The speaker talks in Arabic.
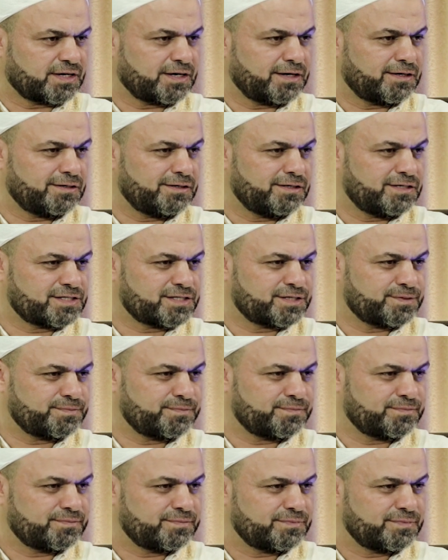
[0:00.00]
كان
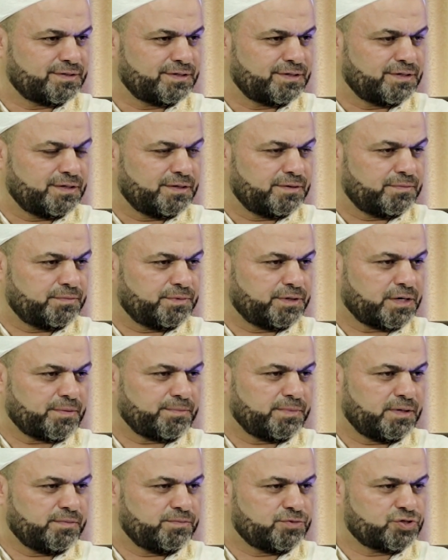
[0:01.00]
الاسم
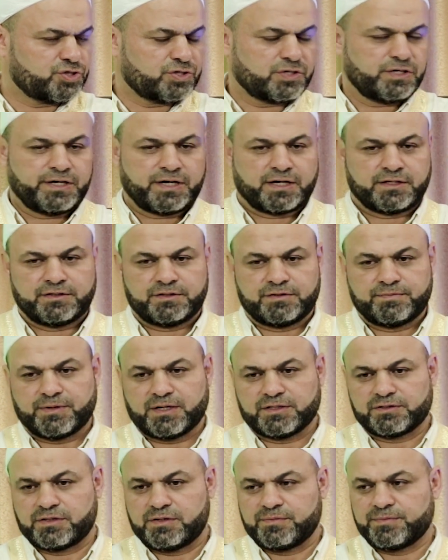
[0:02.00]
بيعمل مشكلة عند
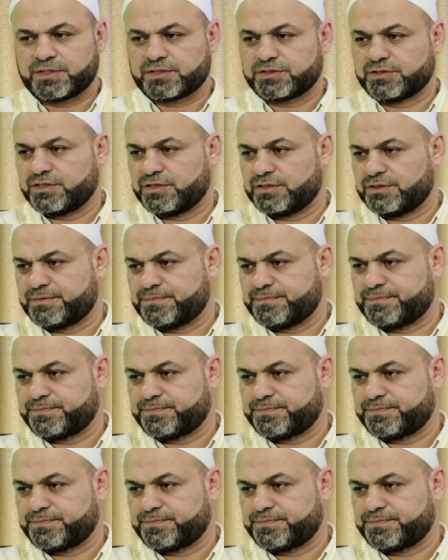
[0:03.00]
بعض المرضى